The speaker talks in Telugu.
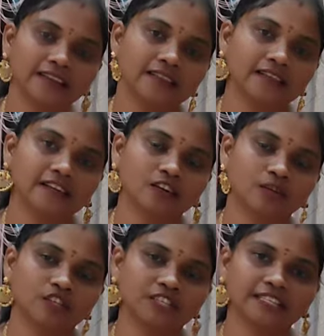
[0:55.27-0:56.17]
కానీ కలర్
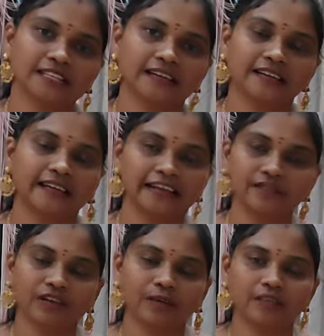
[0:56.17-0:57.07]
కాంబినేషన్స్ కానీ
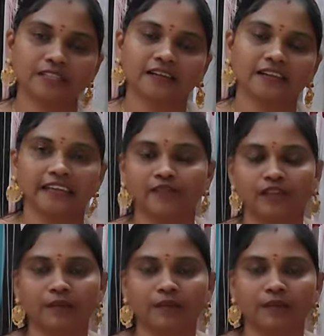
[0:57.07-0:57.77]
ఇలాంటి ఫ్యాబ్రిక్స్ కానీ ఏ